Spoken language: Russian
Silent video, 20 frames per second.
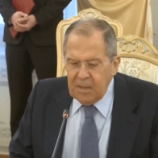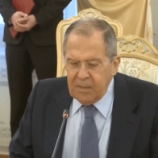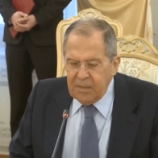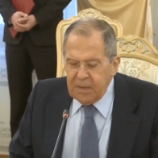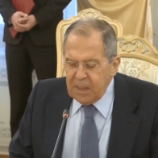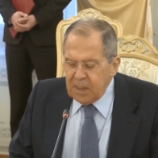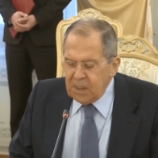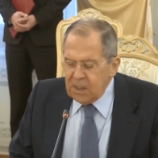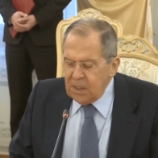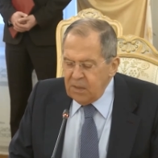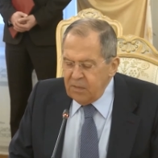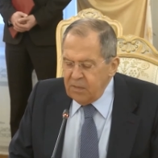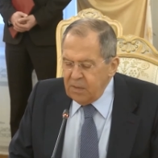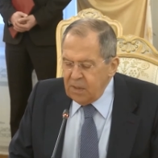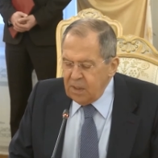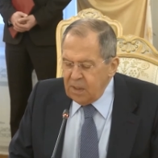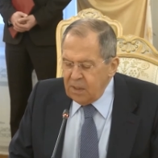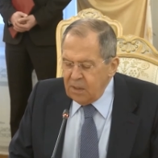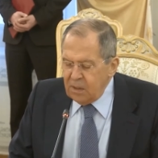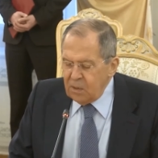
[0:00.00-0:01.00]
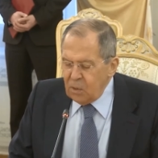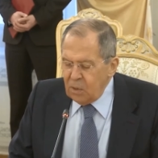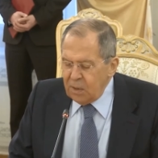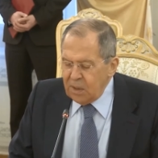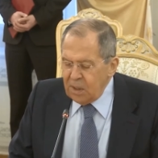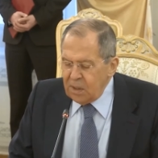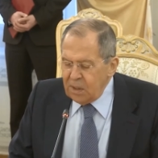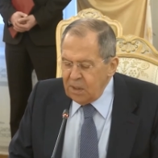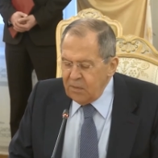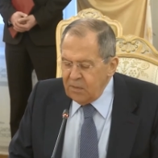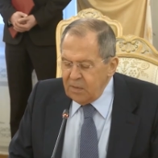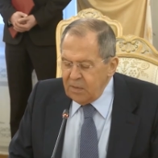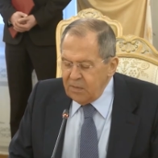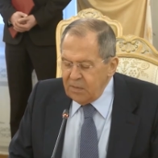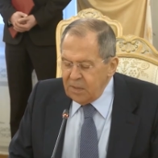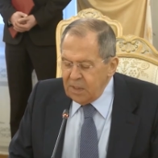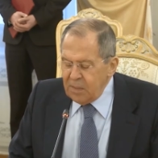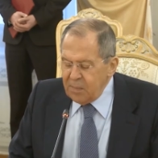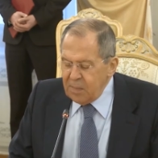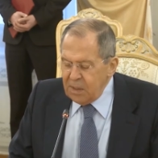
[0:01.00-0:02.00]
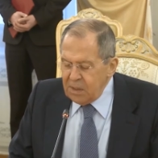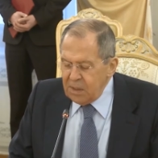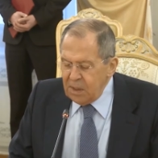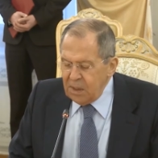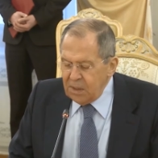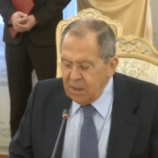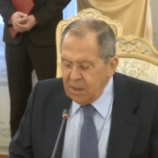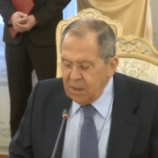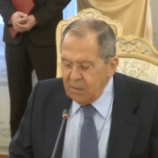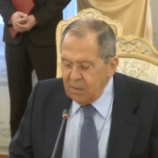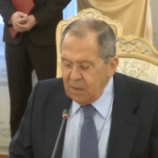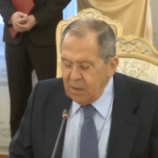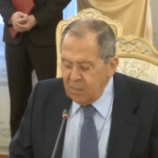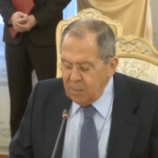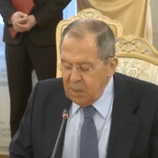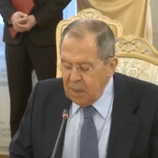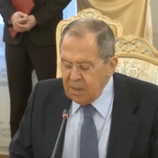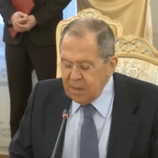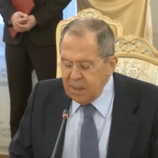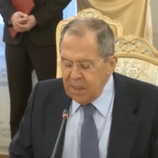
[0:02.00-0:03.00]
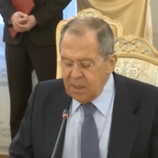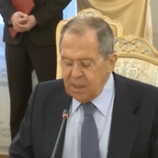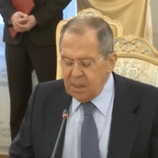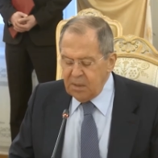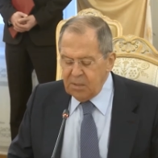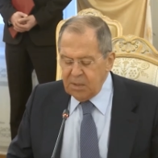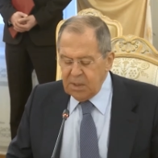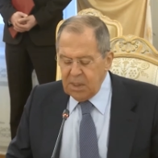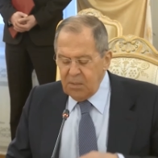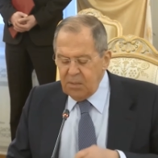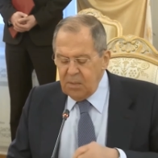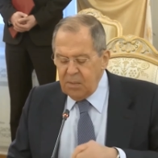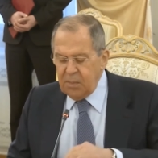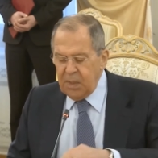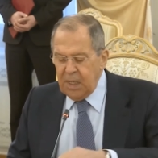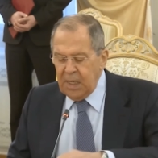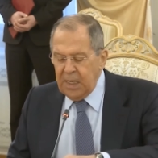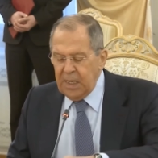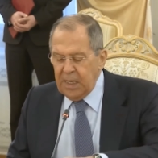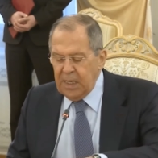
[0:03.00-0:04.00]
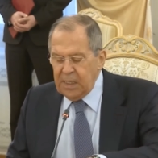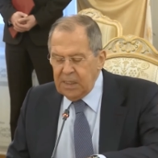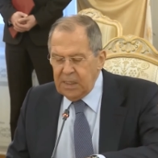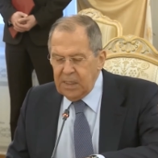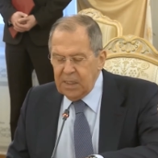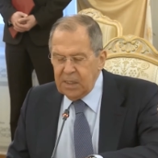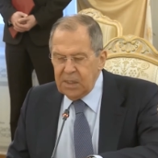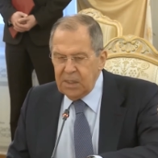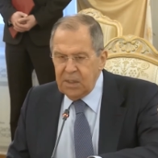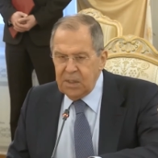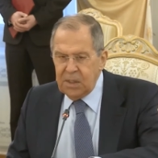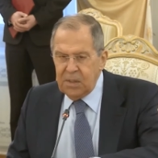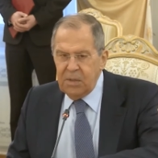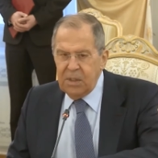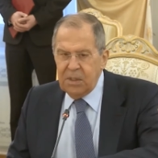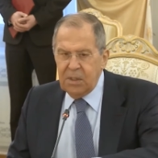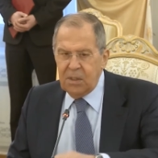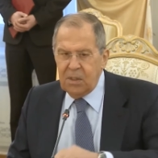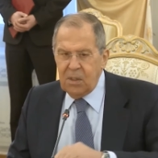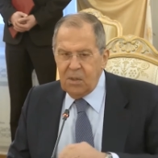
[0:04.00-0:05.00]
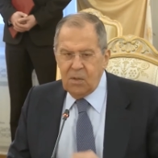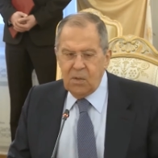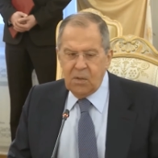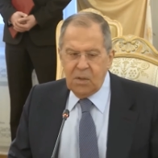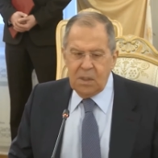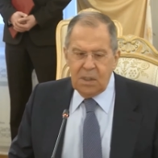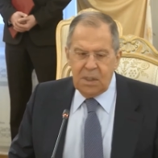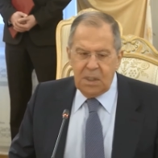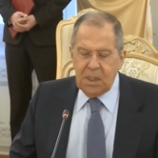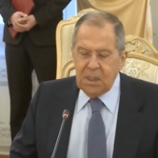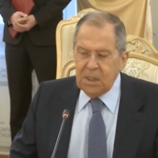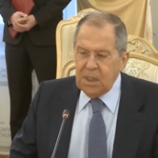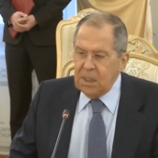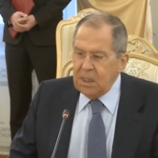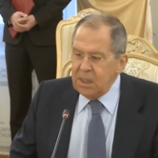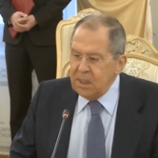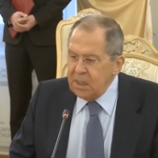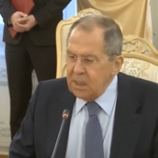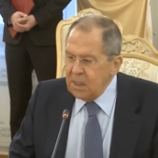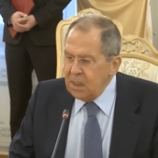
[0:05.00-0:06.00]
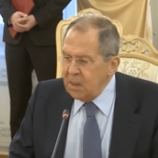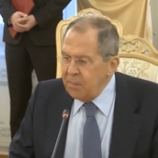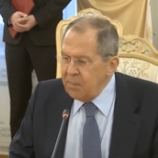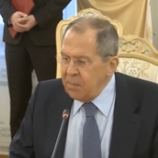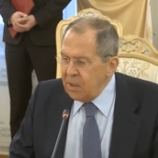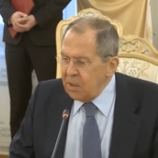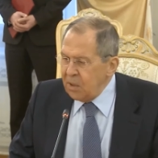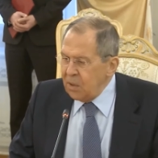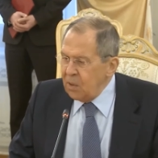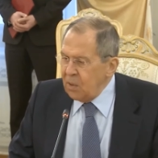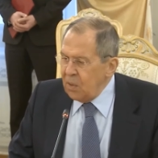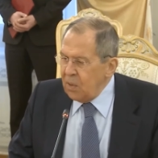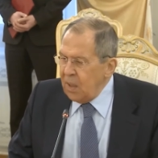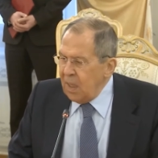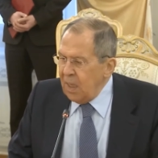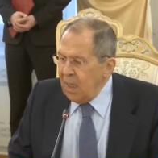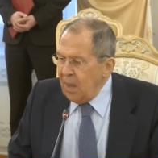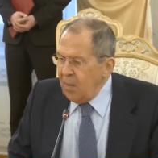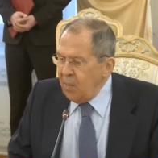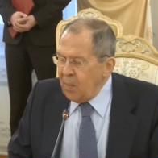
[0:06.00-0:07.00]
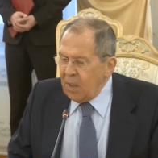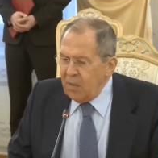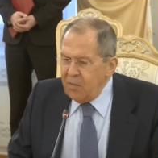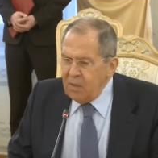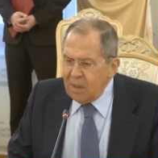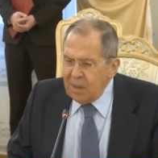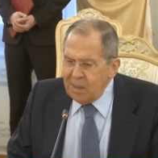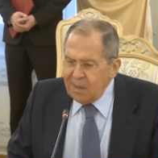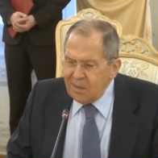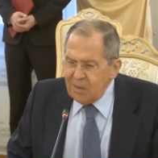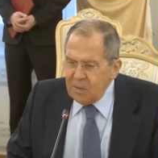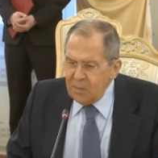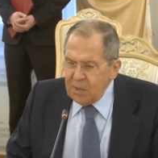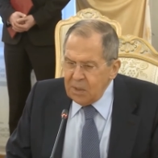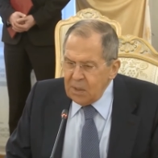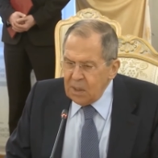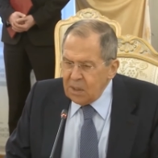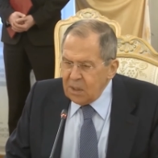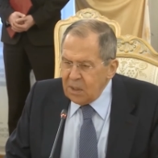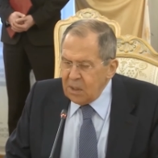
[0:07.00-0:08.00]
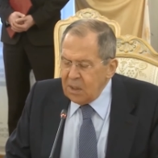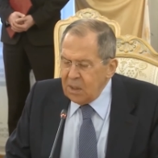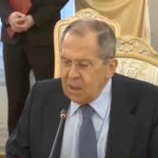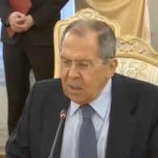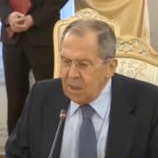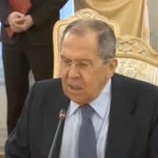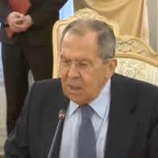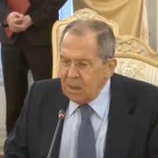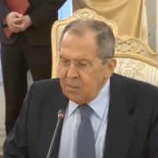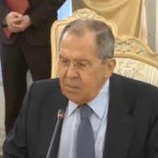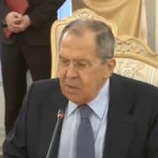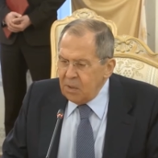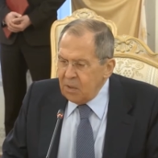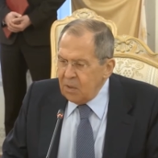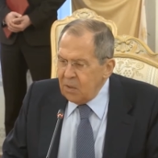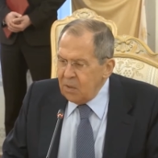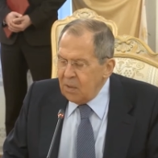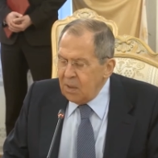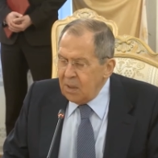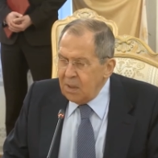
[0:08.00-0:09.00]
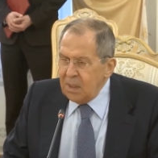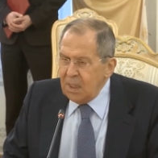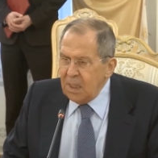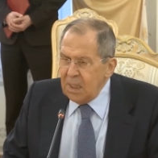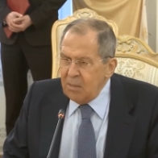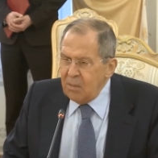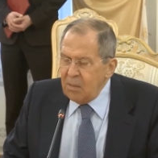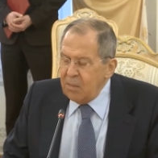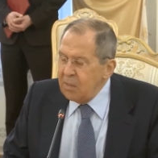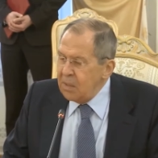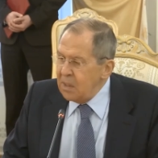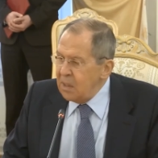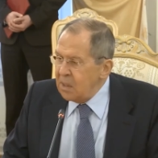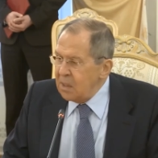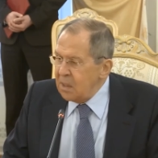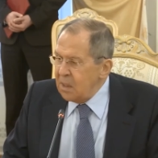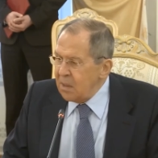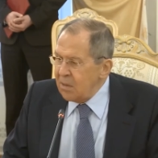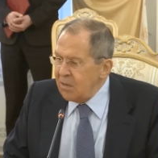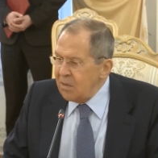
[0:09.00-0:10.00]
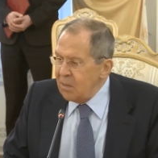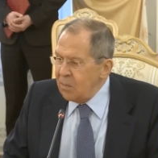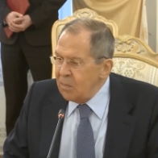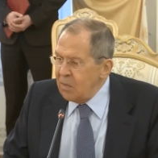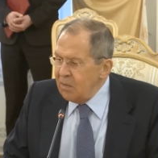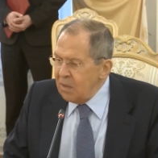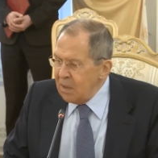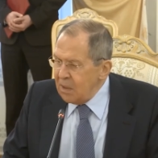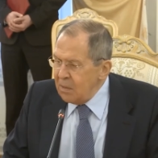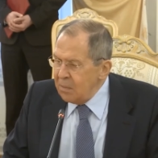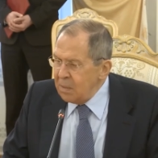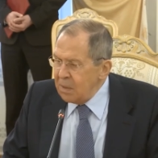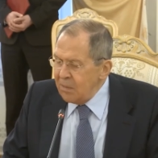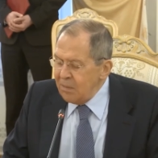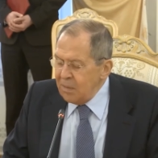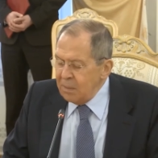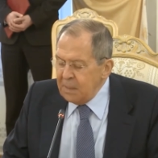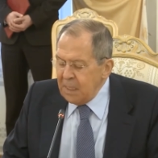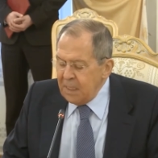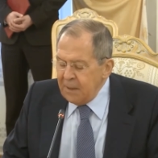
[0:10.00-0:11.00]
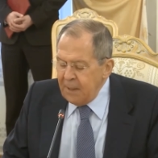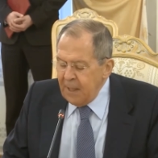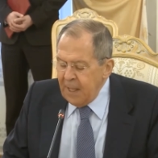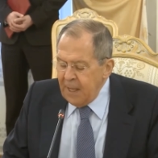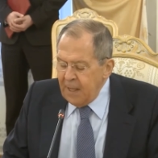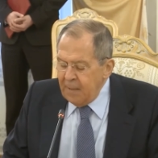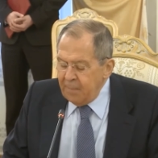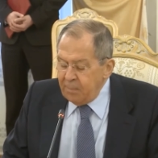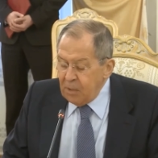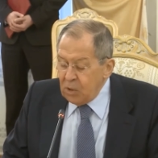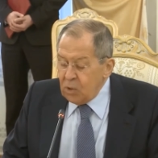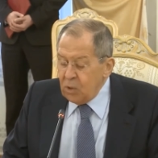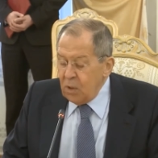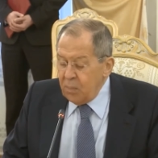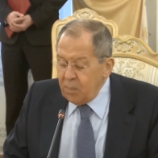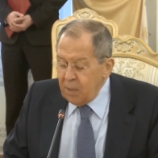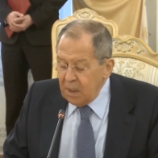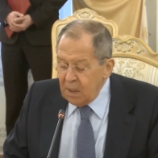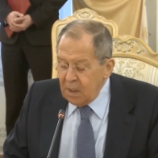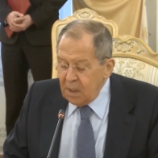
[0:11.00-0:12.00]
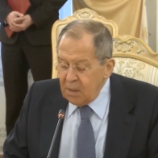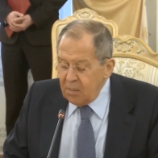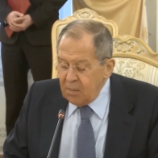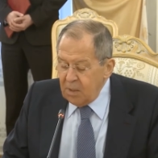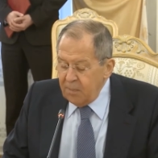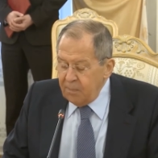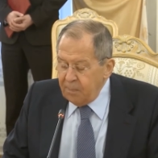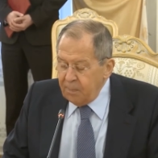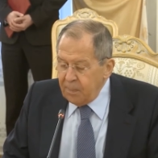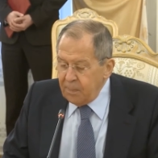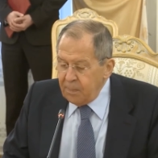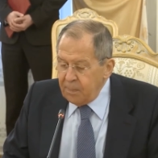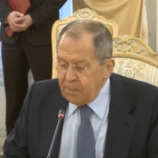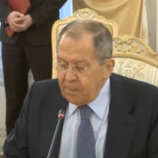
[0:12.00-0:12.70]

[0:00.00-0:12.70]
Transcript: эффективно результативно взаимодействовать, дополняя тем самым тесные связи, которые сложились и между правительствами наших стран, между отдельными министерствами и ведомствами, между аппаратами